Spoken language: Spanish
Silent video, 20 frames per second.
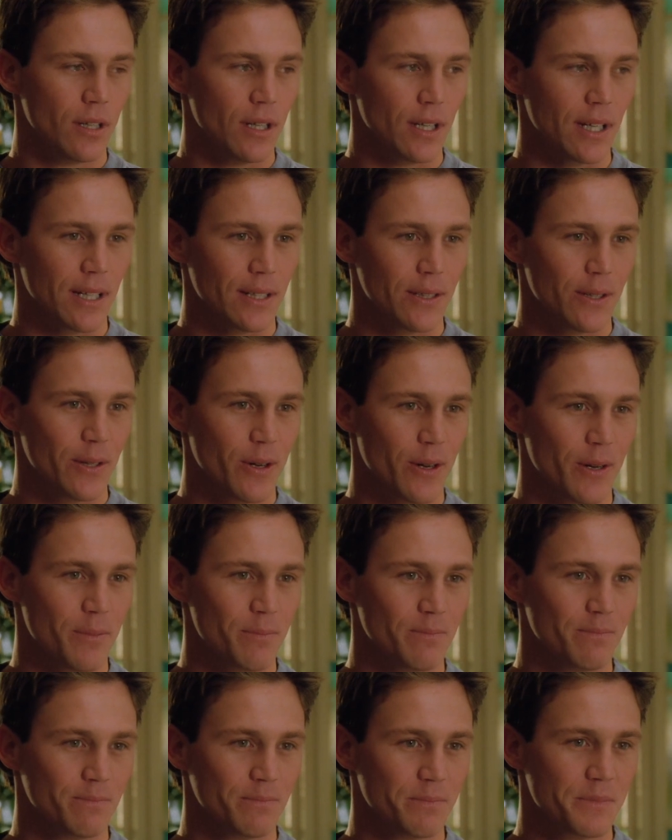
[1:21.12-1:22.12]
Mm, no sé,
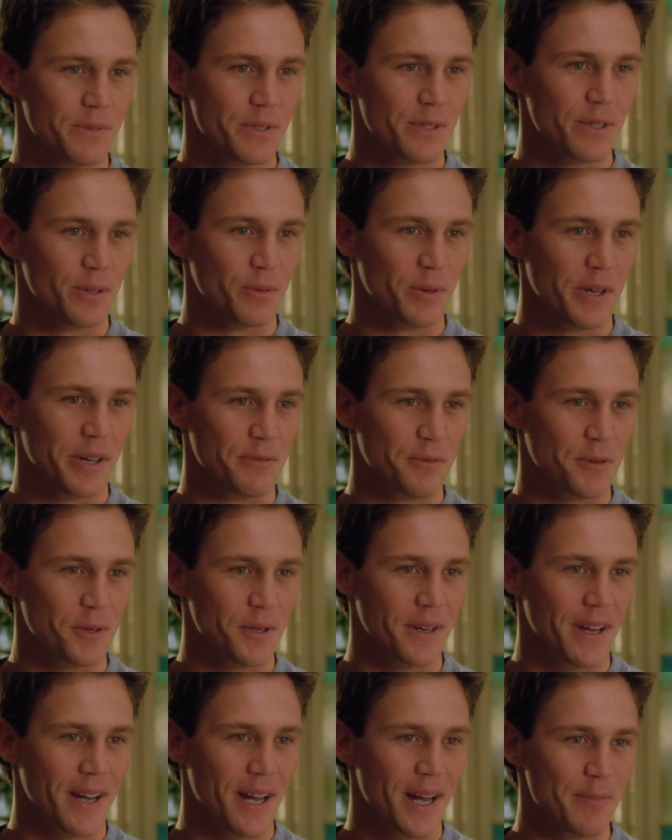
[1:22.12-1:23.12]
aún estoy
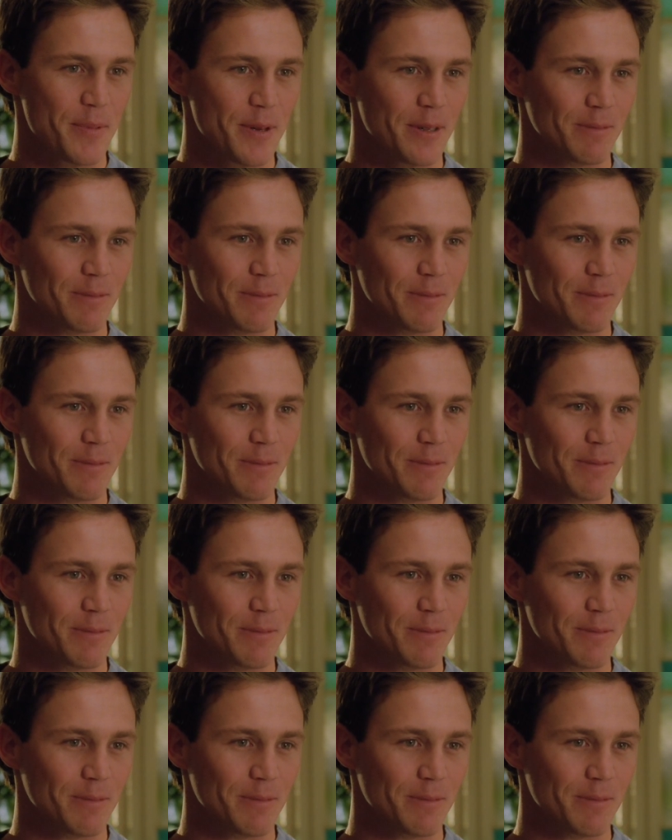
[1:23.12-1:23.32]
esperando que